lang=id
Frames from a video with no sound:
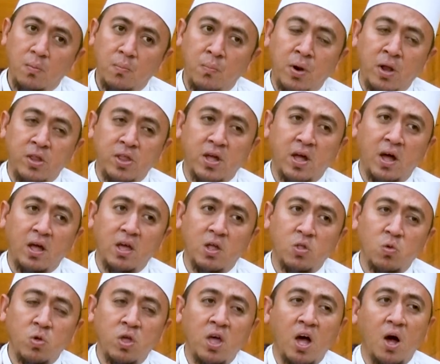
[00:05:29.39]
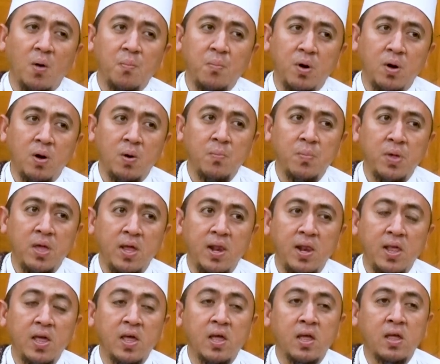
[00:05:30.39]
Berarti kaya itu yang
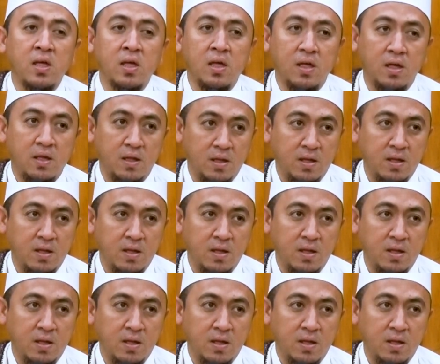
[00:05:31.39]
memiliki.